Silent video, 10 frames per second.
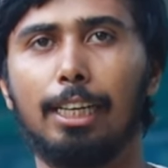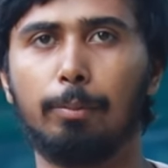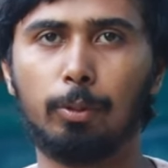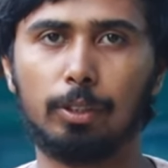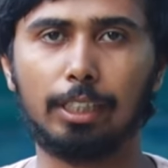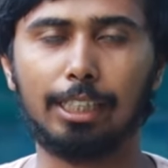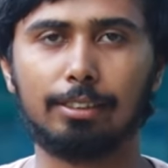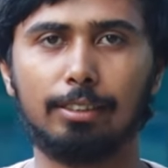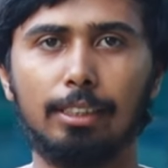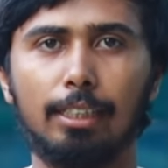চাঁদপুর থেকে
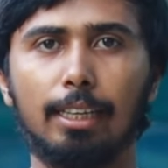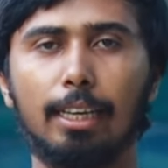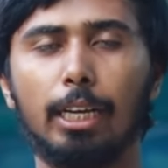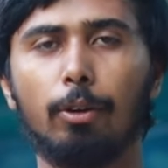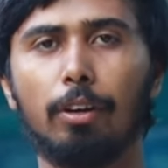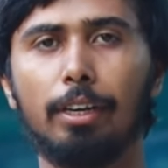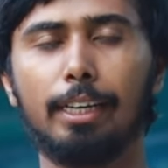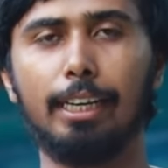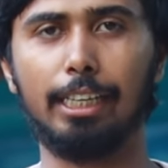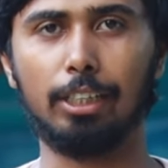আসছি এগ্রিওয়ানের
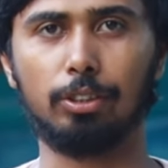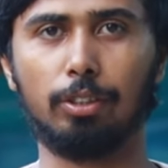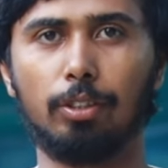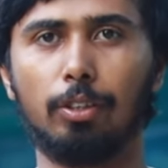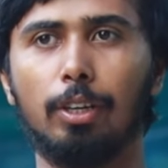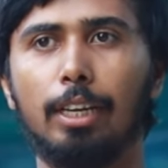ট্রেনিংয়ের জন্য